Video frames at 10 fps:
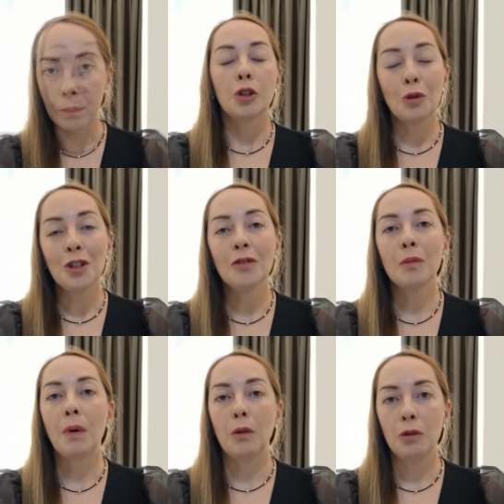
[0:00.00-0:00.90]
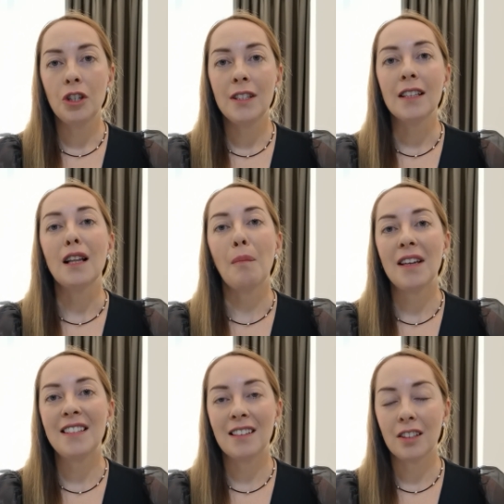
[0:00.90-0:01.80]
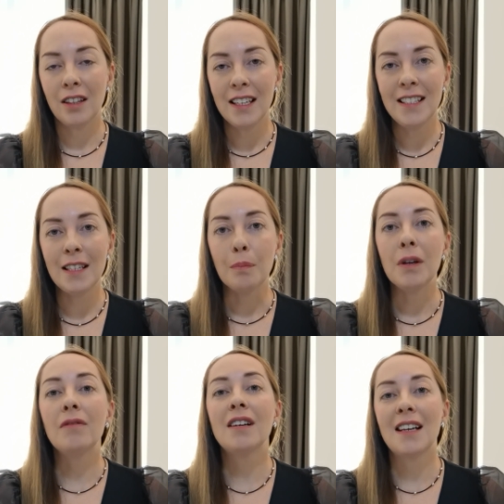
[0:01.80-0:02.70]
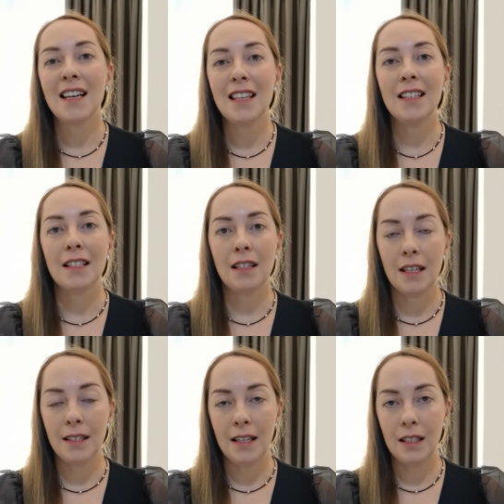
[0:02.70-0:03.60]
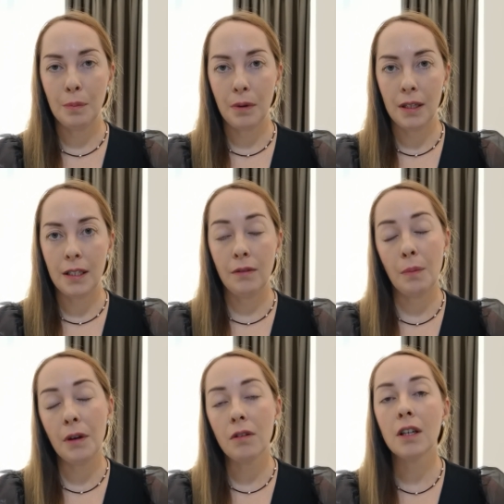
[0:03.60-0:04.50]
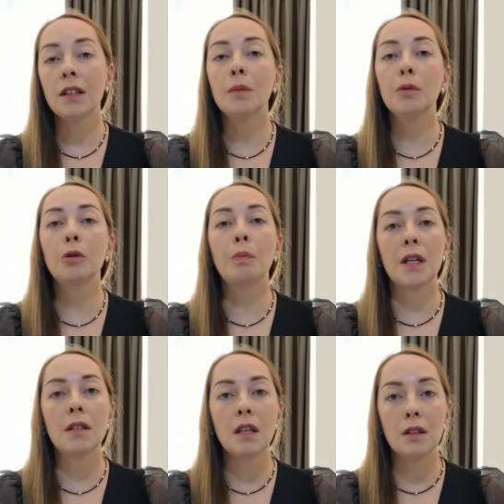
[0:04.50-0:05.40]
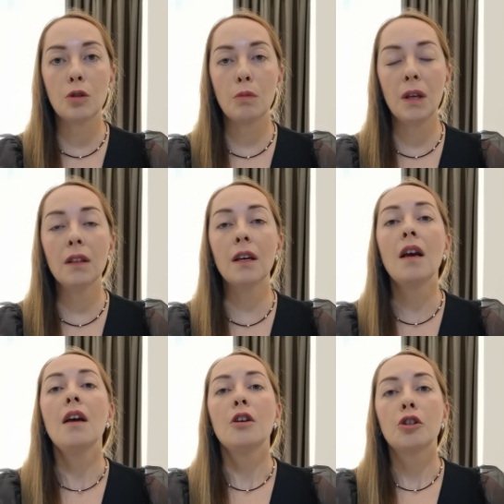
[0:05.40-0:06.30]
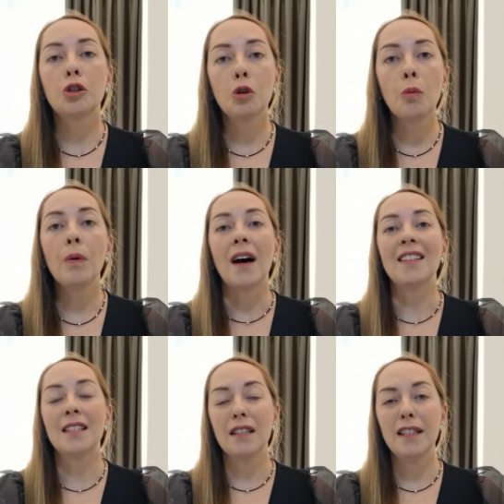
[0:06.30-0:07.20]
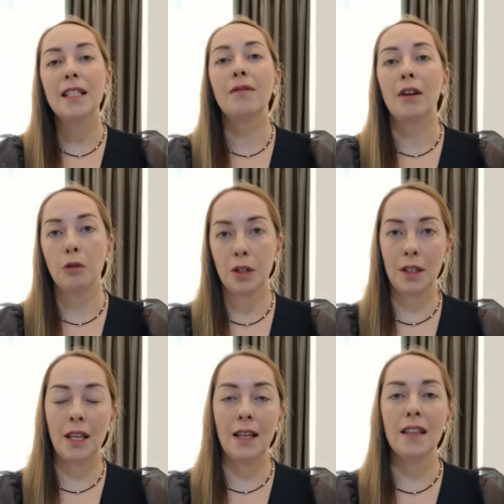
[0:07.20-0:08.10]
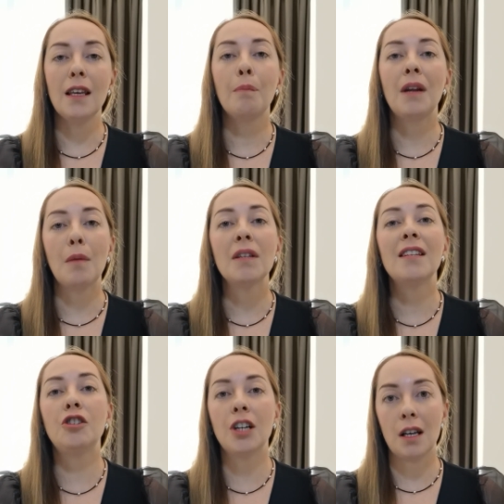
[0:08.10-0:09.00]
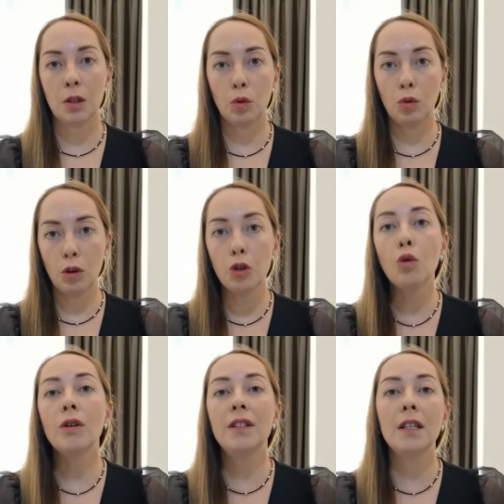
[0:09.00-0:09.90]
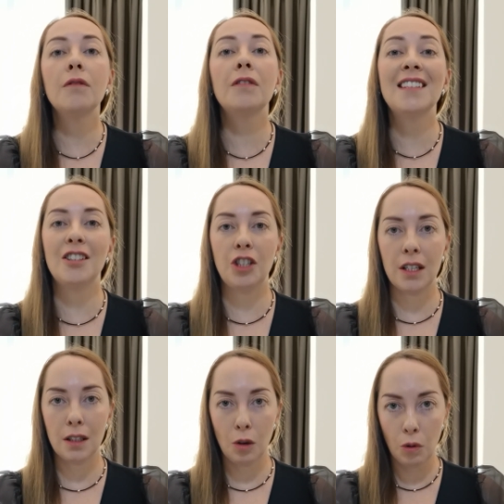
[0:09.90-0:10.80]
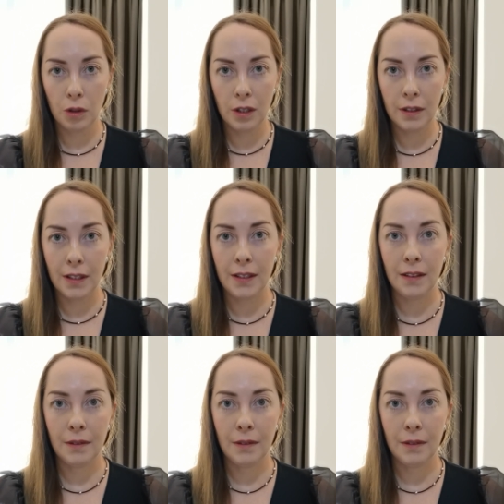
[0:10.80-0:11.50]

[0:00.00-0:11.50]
Что же вы получите на мастер-классе при выгорании, стрессе и депрессии? Во-первых, это будут простые инструменты, чтобы оценить свое состояние прямо сейчас, ту точку, где вы сейчас находитесь.